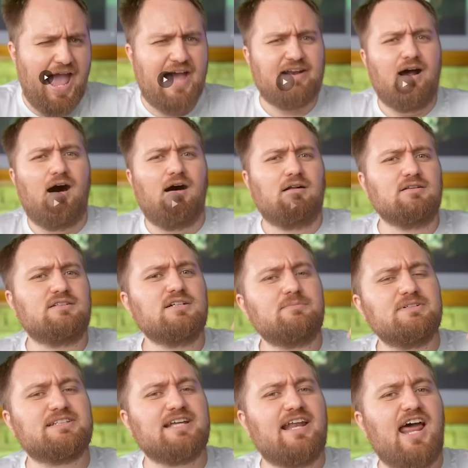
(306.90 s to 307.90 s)
Eğer
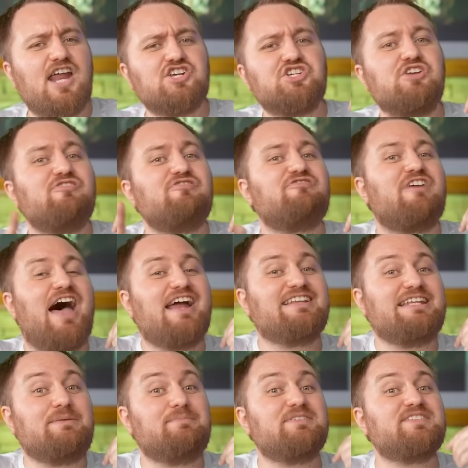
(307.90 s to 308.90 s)
aldığımız enerji
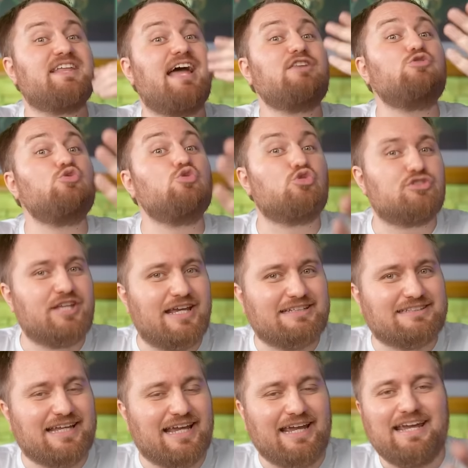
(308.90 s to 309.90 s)
verdiğimizden
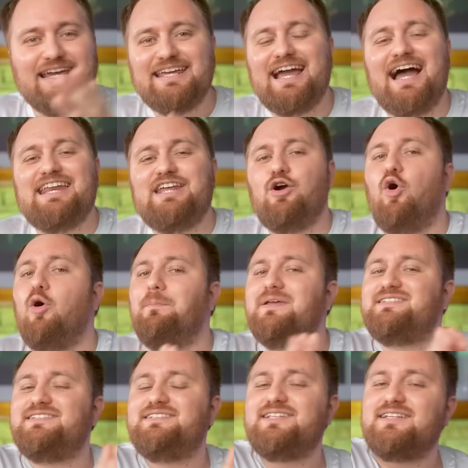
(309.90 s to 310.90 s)
yüksekse yani
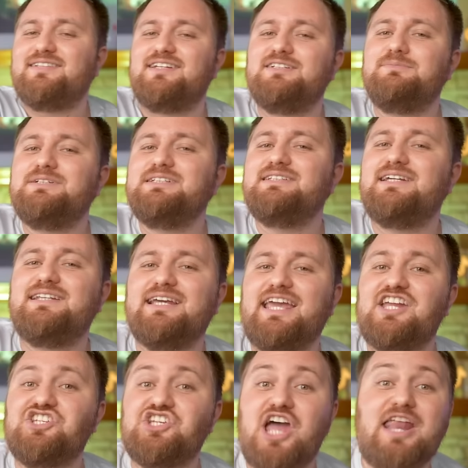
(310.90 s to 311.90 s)
obezite tanımında da
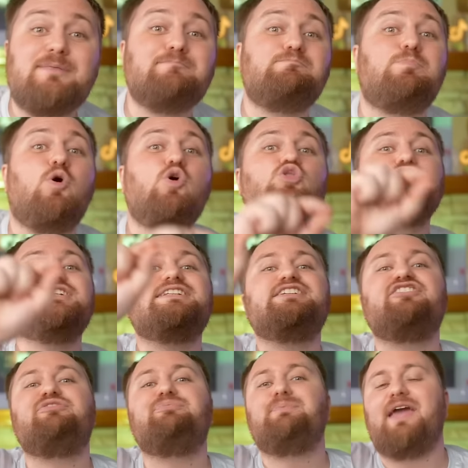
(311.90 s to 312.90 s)
geçen
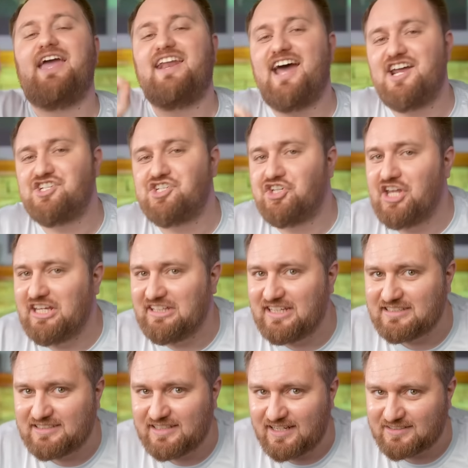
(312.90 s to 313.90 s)
pozitif bir enerji
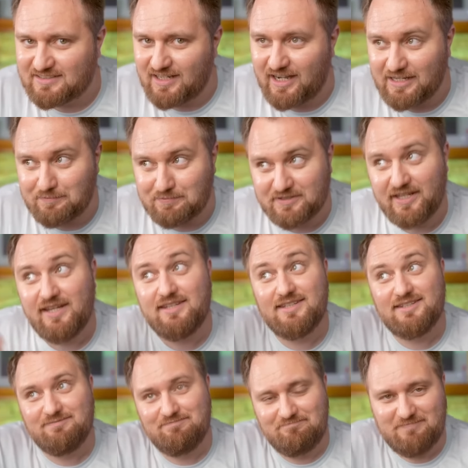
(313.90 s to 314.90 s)
dengesine
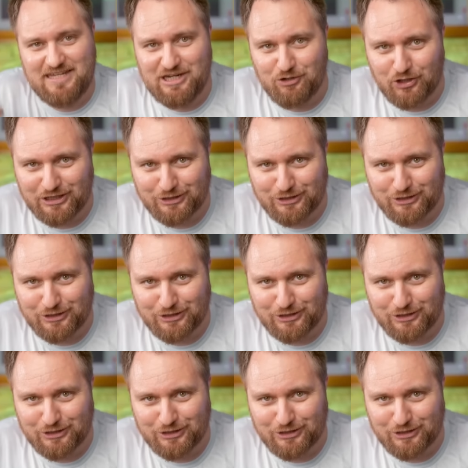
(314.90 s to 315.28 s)
sahipsek kilo